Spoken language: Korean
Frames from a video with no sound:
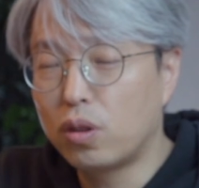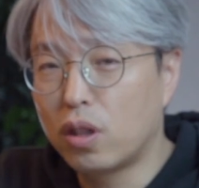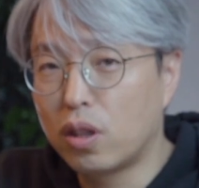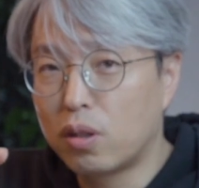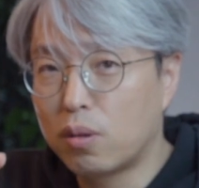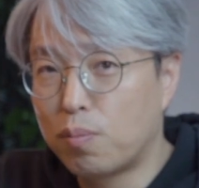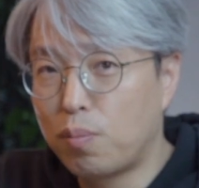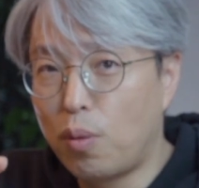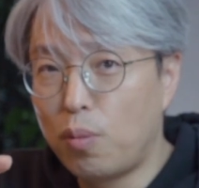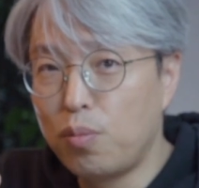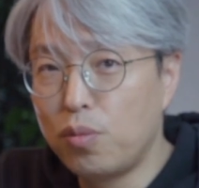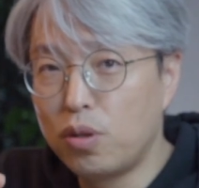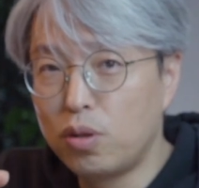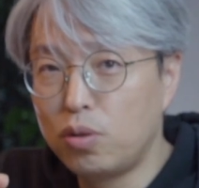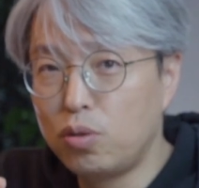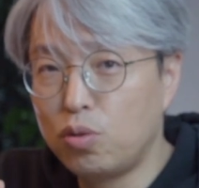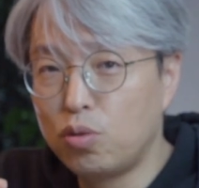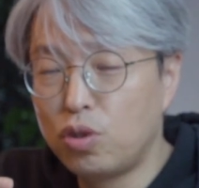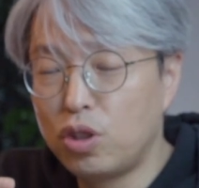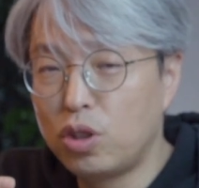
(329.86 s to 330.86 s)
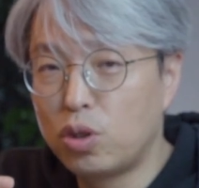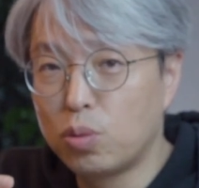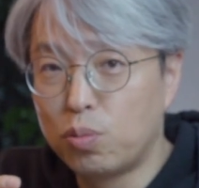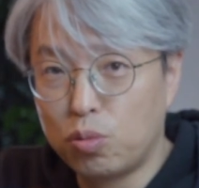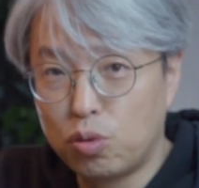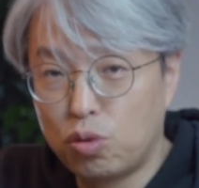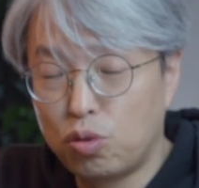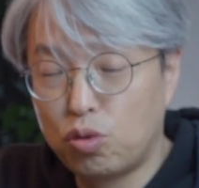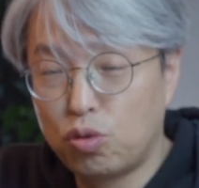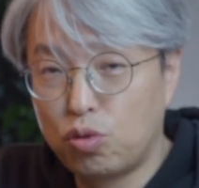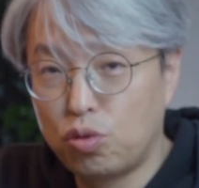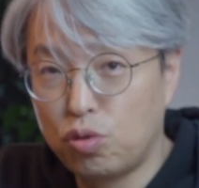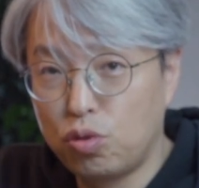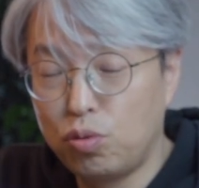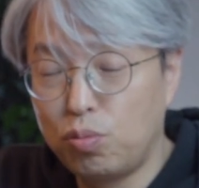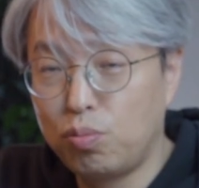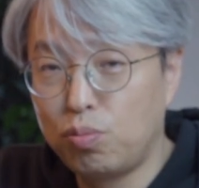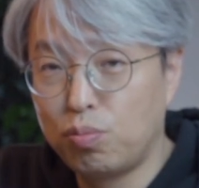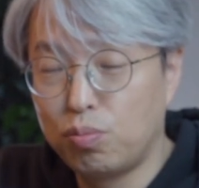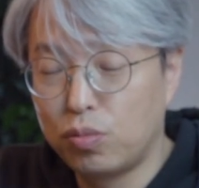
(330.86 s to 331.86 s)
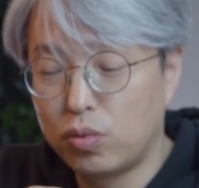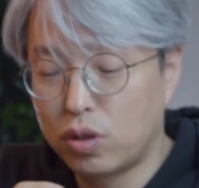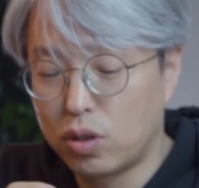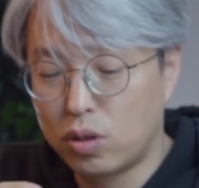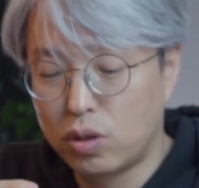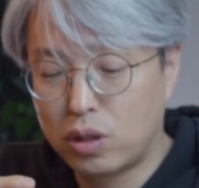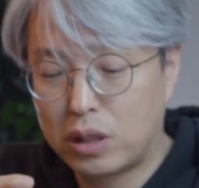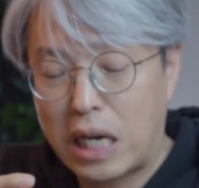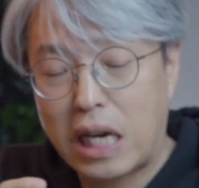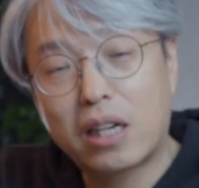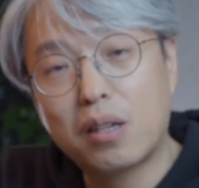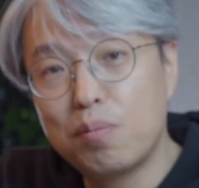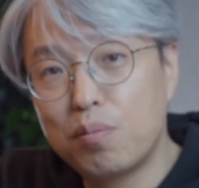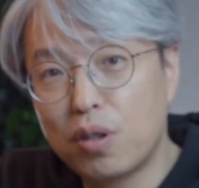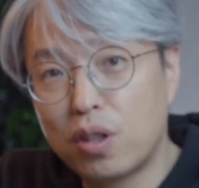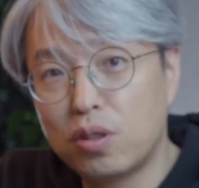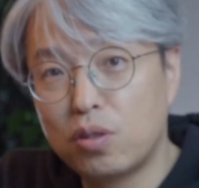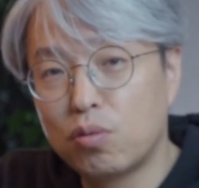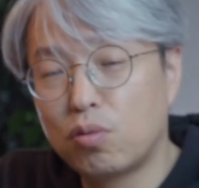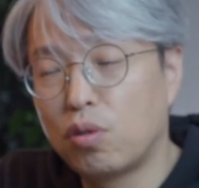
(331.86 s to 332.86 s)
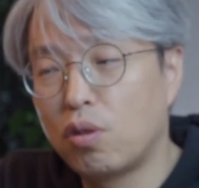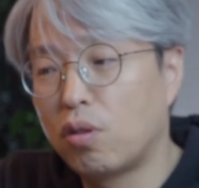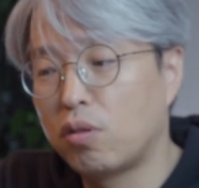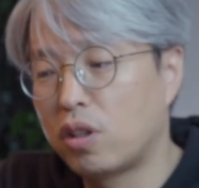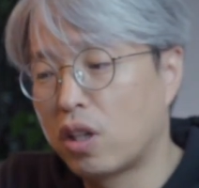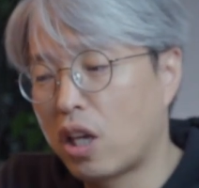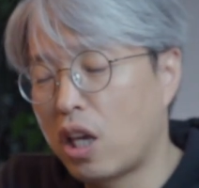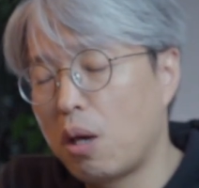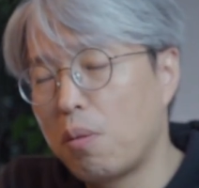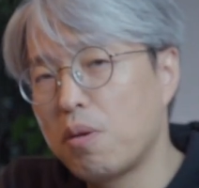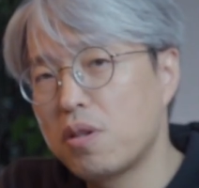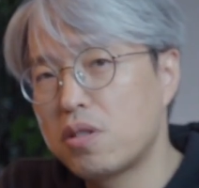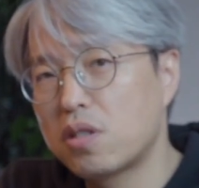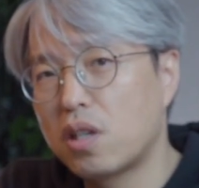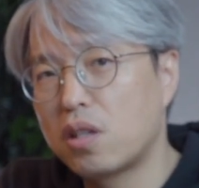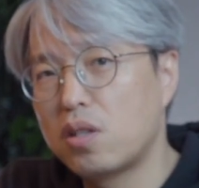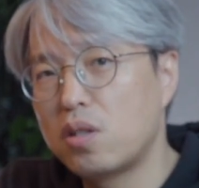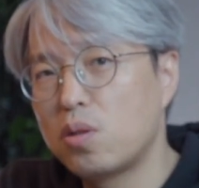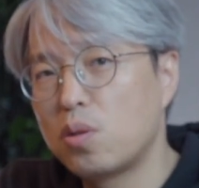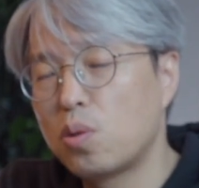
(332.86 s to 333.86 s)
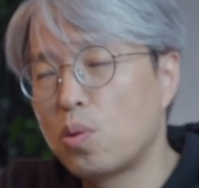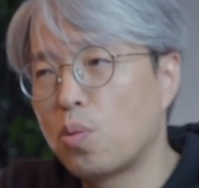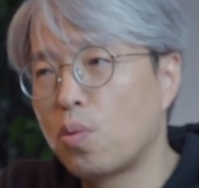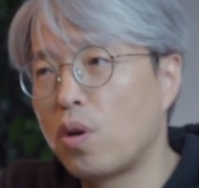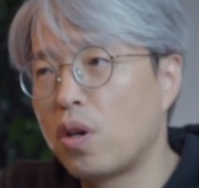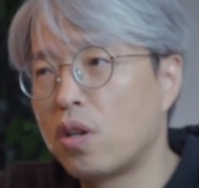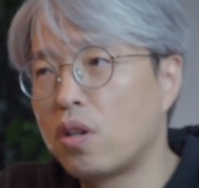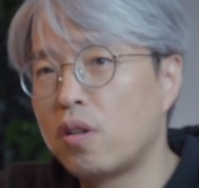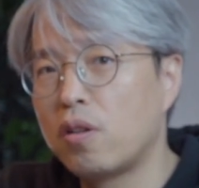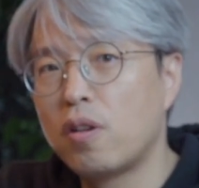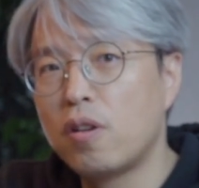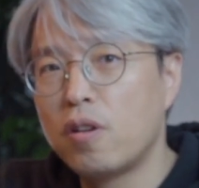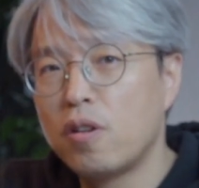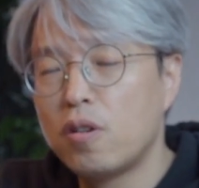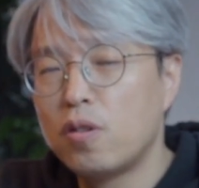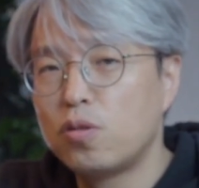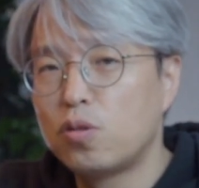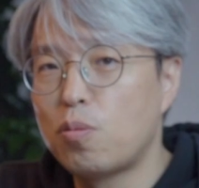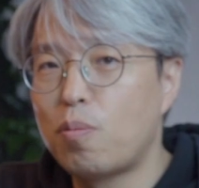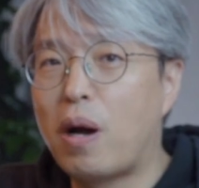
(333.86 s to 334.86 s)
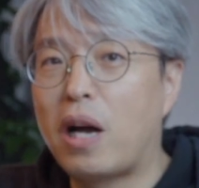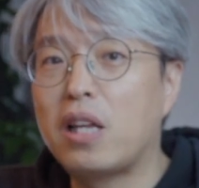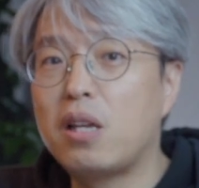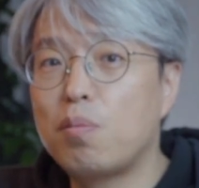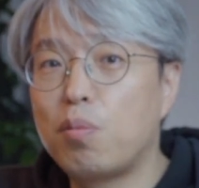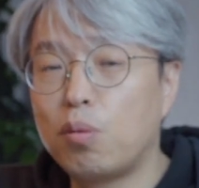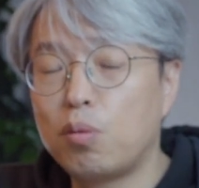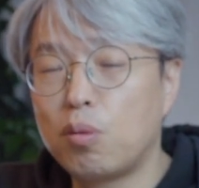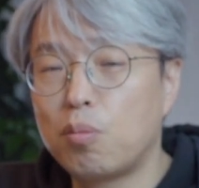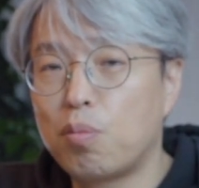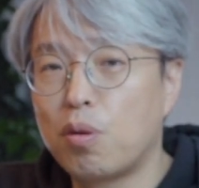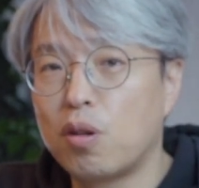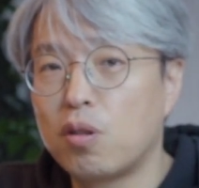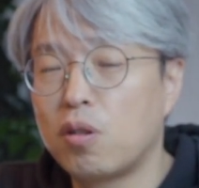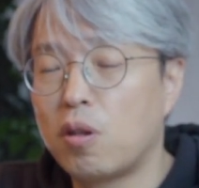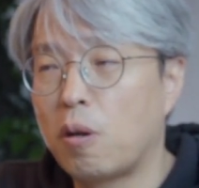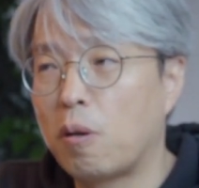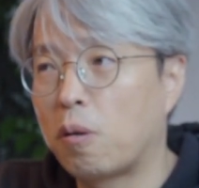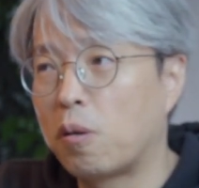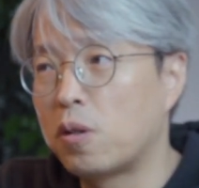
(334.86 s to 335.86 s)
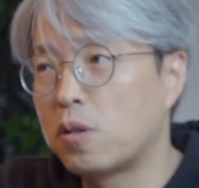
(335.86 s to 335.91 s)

그러니까 뽑는 율이 좀 조금 작은 편이고요. 근데 KBS 같은 경우에는 좀 많이 뽑는 편이에요.